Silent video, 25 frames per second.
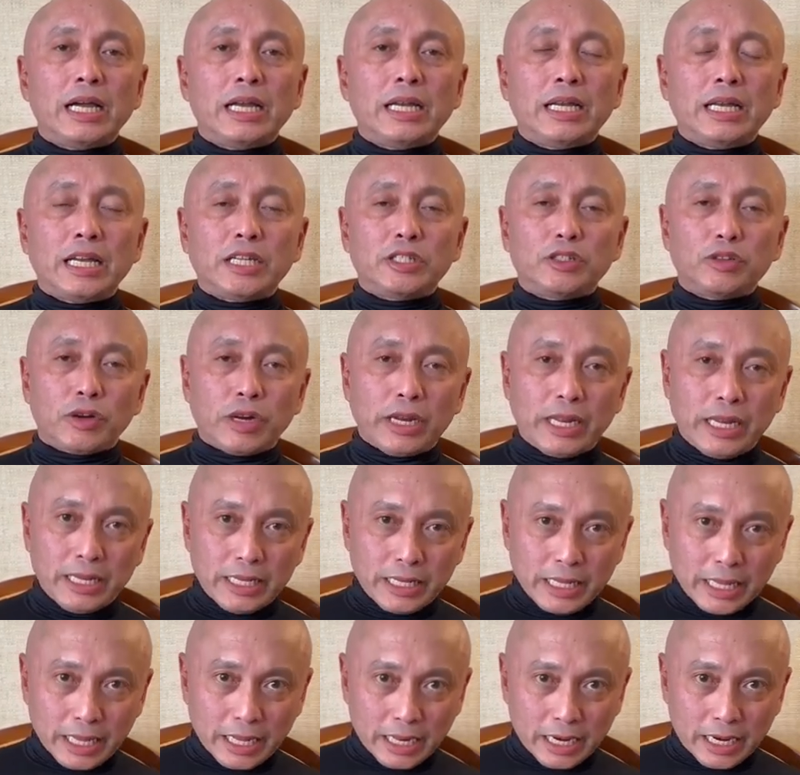na
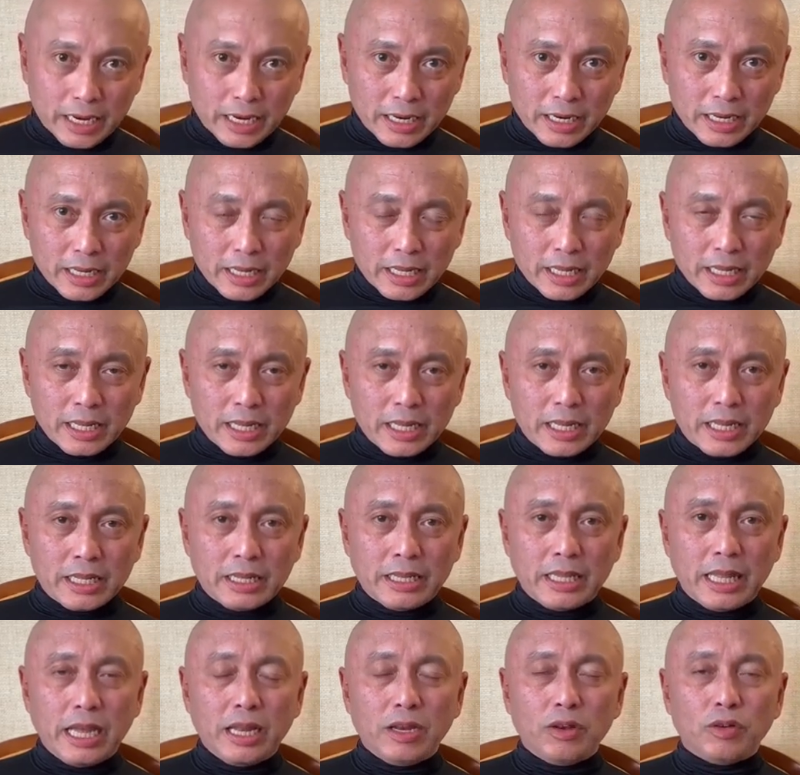surrender
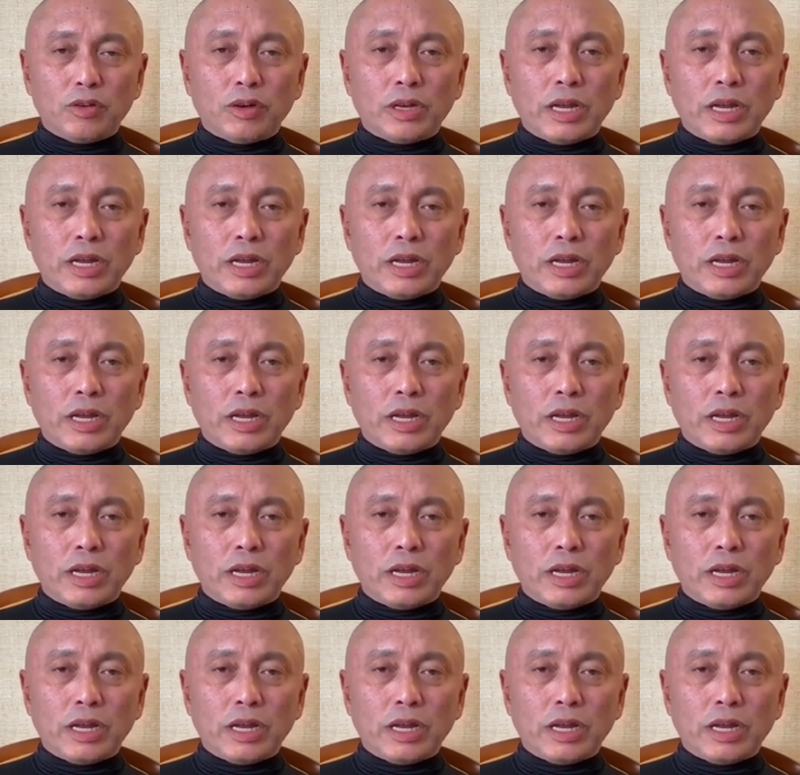dahil nung